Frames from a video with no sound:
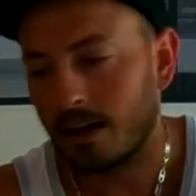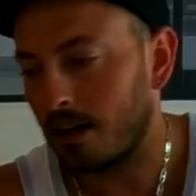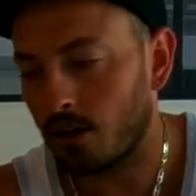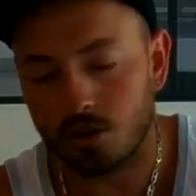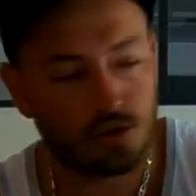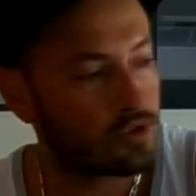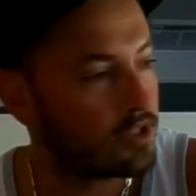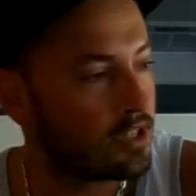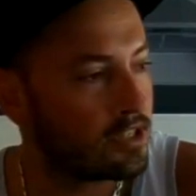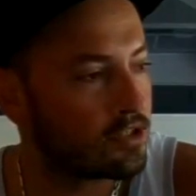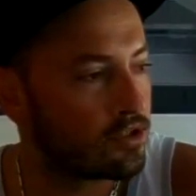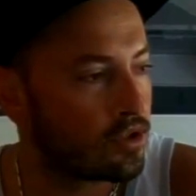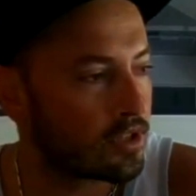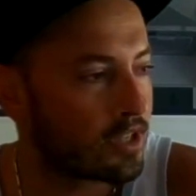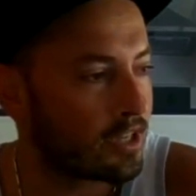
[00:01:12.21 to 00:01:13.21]
Alors,
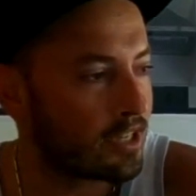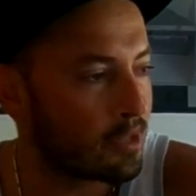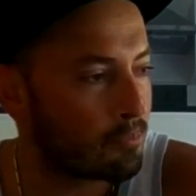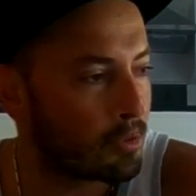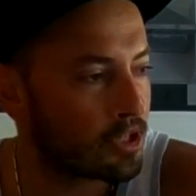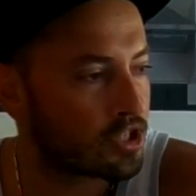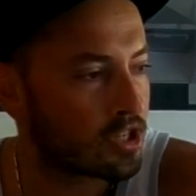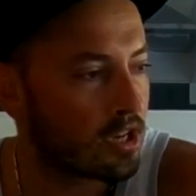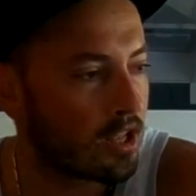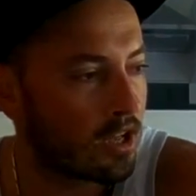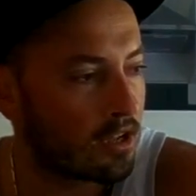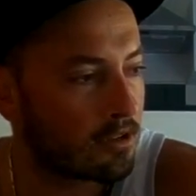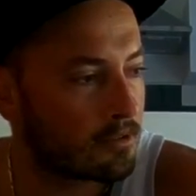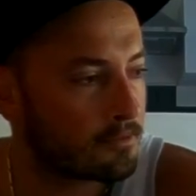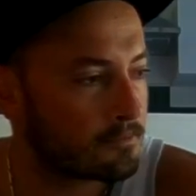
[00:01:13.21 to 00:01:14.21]
j'utilise cette canne à
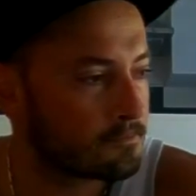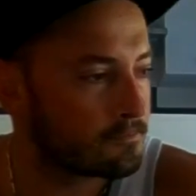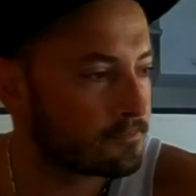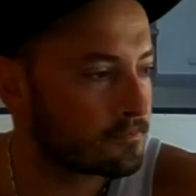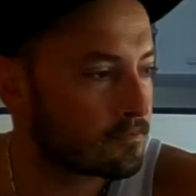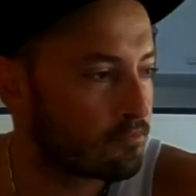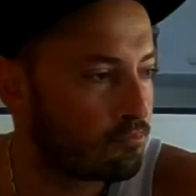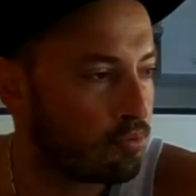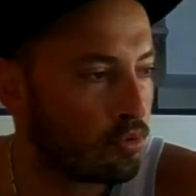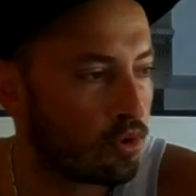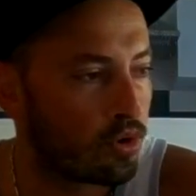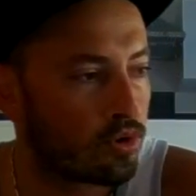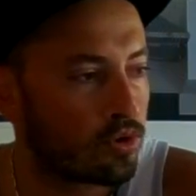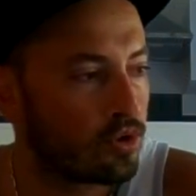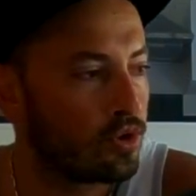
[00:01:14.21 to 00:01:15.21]
pêche-là
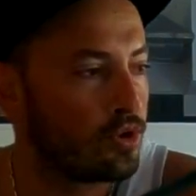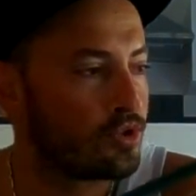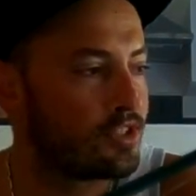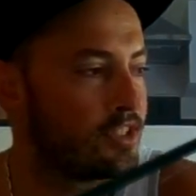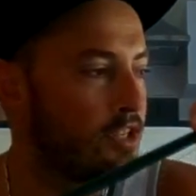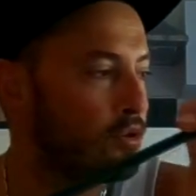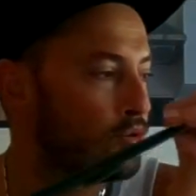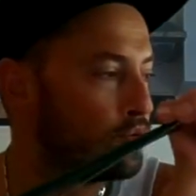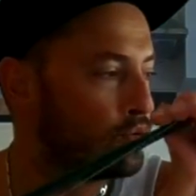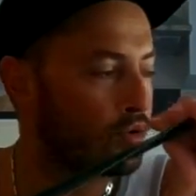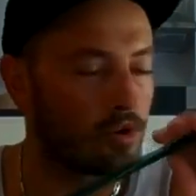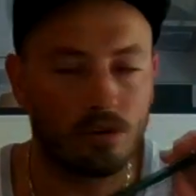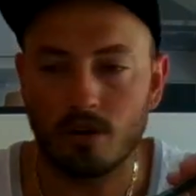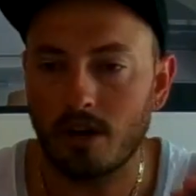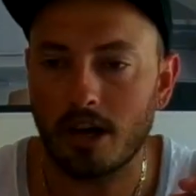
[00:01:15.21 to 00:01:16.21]
pour le
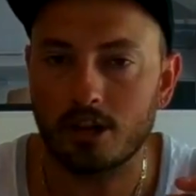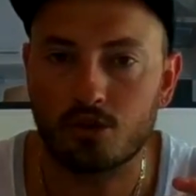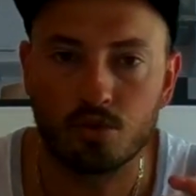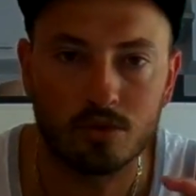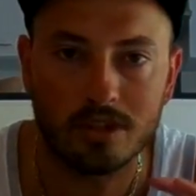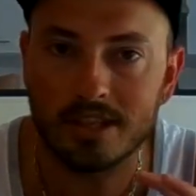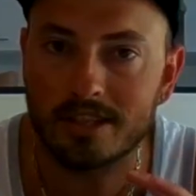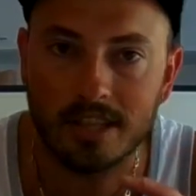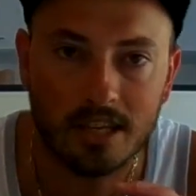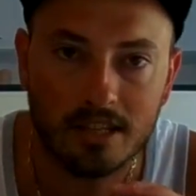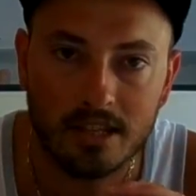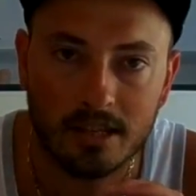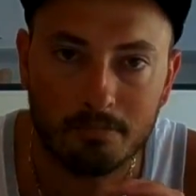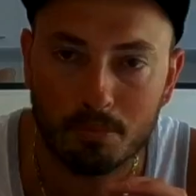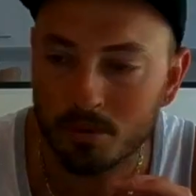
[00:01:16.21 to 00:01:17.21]
silure à toutes les
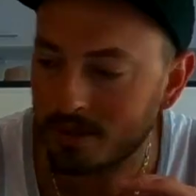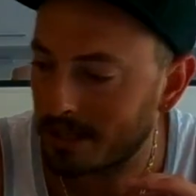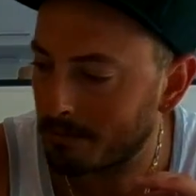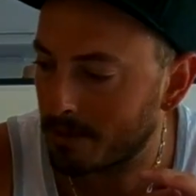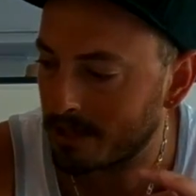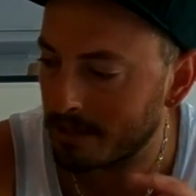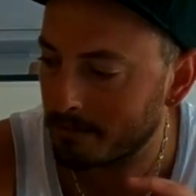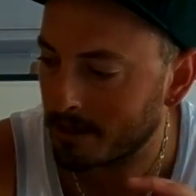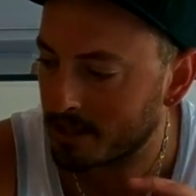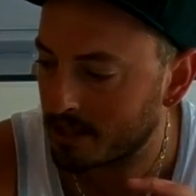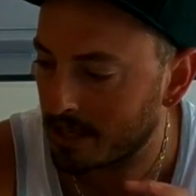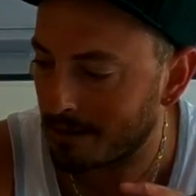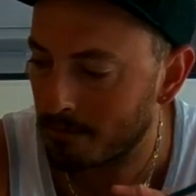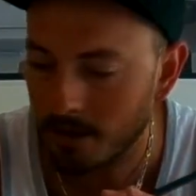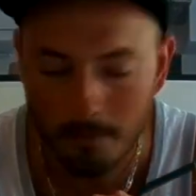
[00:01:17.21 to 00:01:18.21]
techniques possibles et
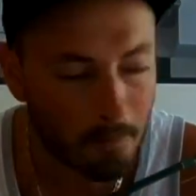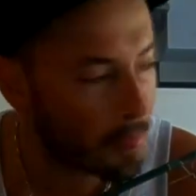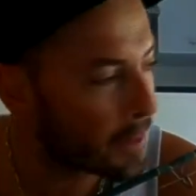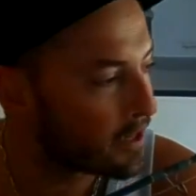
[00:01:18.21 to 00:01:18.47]
inimaginables.